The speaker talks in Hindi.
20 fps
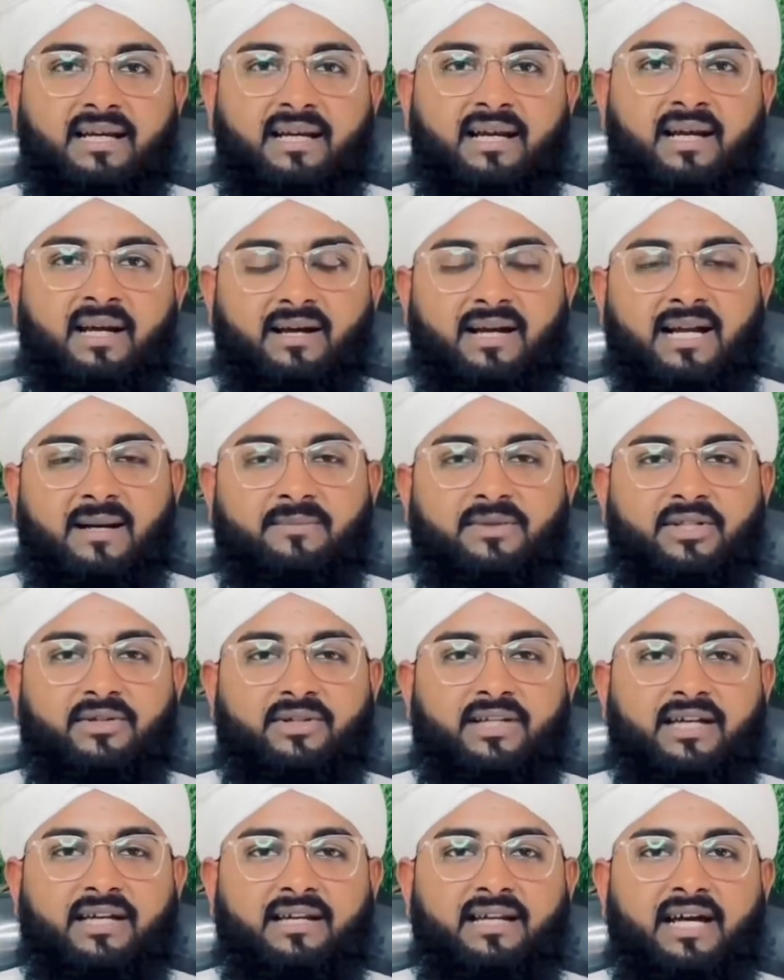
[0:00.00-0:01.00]
बाबा रामदेव
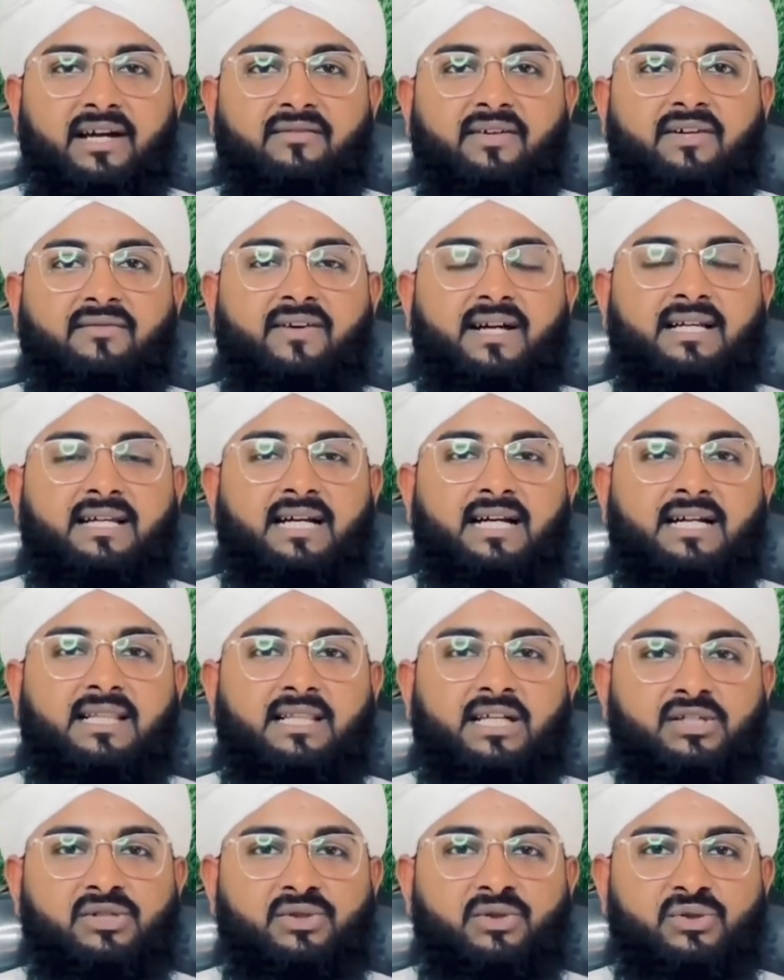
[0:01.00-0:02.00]
के खिलाफ एफआईआर
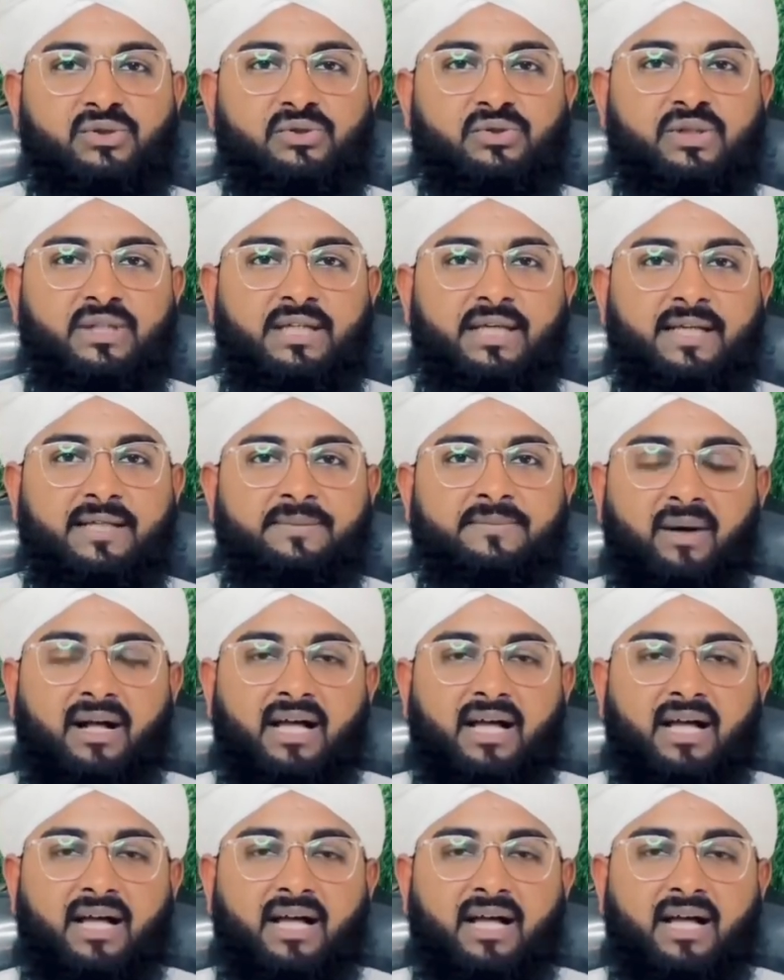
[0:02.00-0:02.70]
दर्ज हो चुकी है